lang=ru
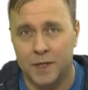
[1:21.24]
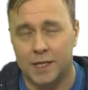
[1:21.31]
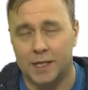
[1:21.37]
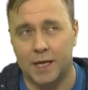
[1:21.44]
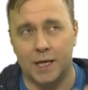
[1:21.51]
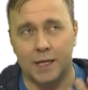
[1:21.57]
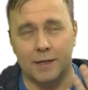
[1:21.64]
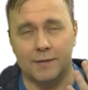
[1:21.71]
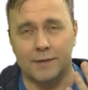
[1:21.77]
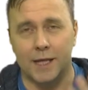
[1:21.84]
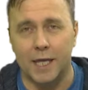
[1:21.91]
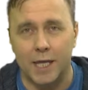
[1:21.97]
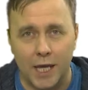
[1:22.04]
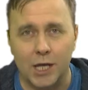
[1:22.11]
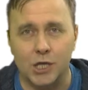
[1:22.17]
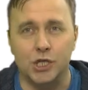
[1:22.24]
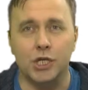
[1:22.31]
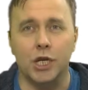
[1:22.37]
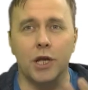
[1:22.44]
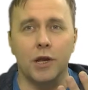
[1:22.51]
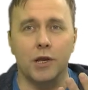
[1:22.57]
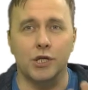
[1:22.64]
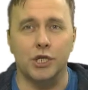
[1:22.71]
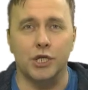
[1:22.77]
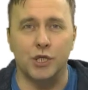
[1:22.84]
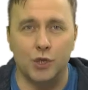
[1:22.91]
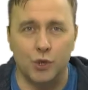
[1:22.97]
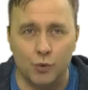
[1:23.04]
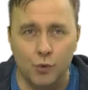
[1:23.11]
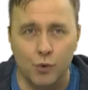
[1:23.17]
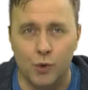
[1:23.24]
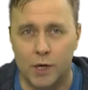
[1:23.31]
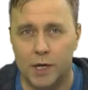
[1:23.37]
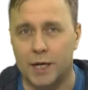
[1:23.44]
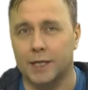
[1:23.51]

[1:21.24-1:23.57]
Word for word: Такая настоящая режиссура,